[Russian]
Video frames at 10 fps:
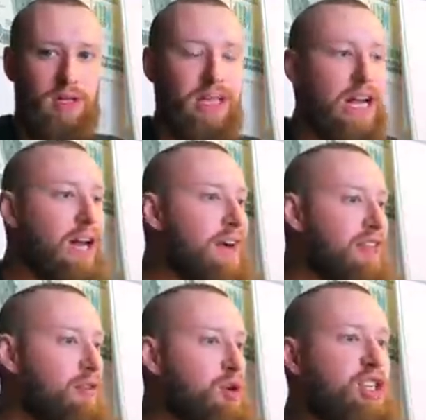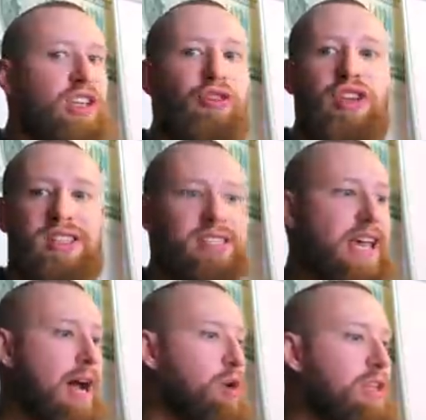Торговать вы можете
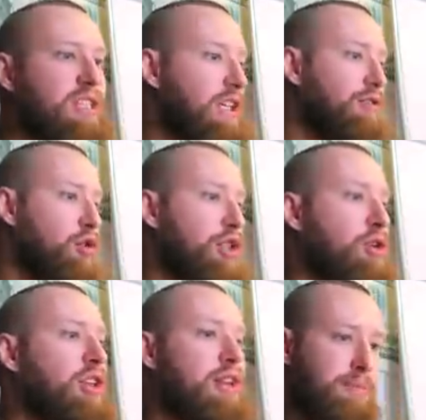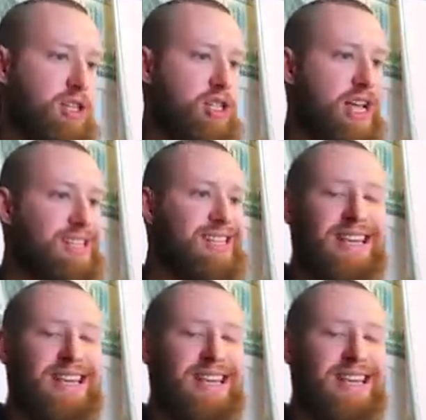везде, хоть на телефоне, хоть на планшете.